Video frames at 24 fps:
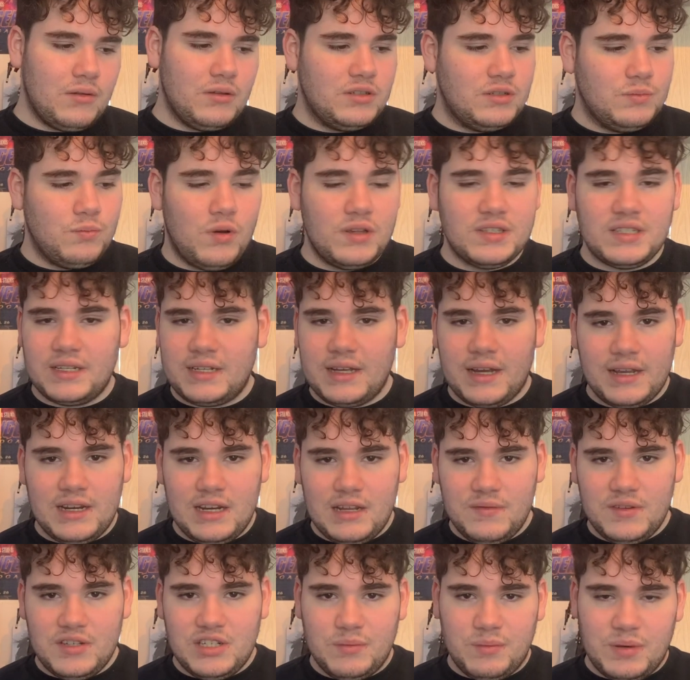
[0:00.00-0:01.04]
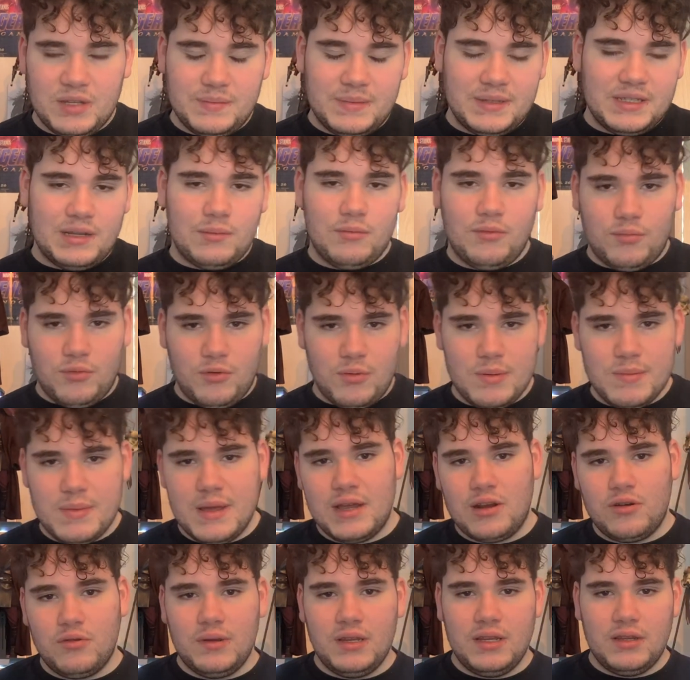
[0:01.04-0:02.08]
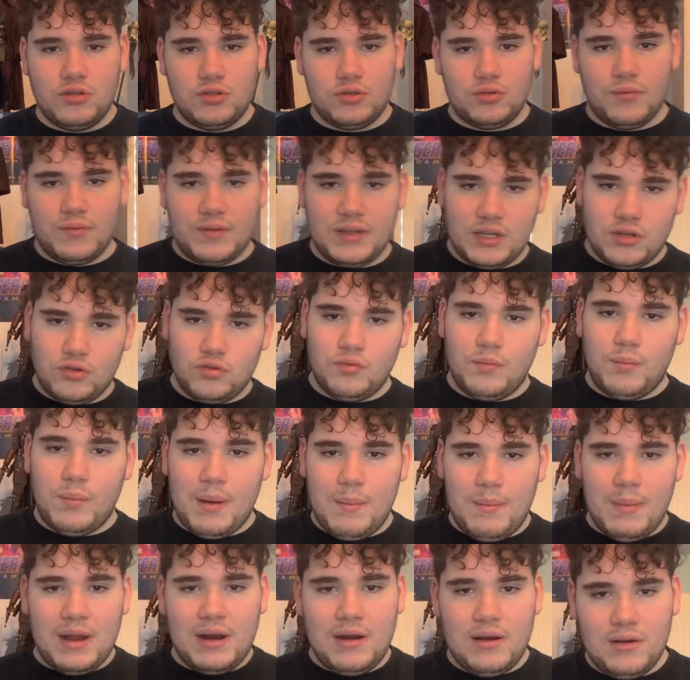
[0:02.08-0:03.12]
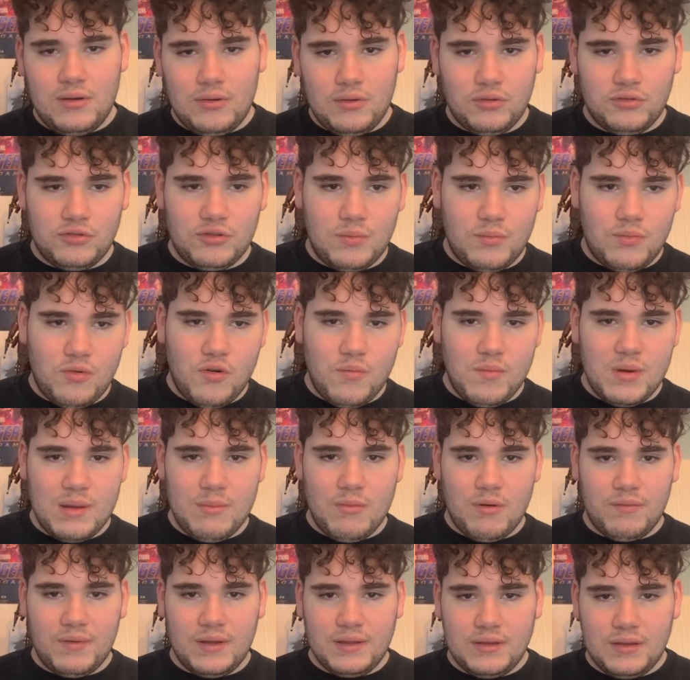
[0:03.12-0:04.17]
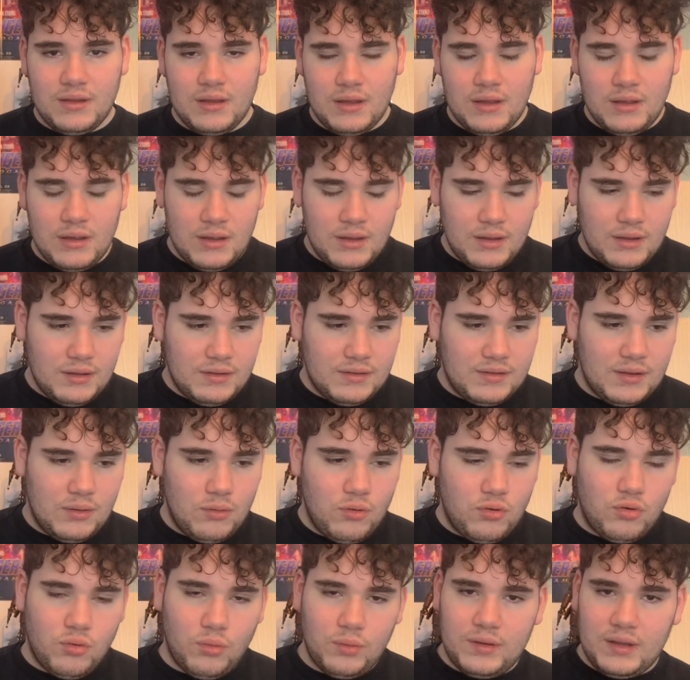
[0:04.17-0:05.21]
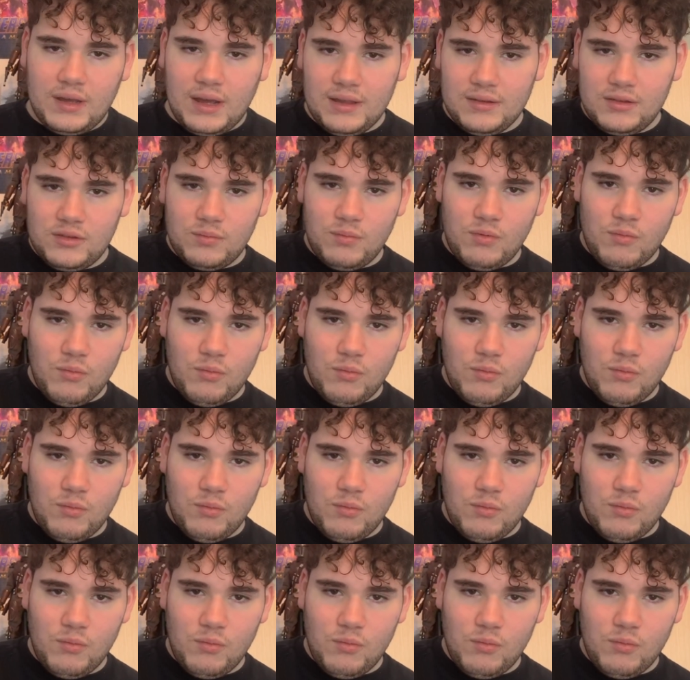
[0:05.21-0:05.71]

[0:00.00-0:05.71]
moi, Zachary Levy j'ai pas spécialement de problème avec lui. Je trouve qu'il joue pas mal. Le seul problème, en fait, c'est le contraste pour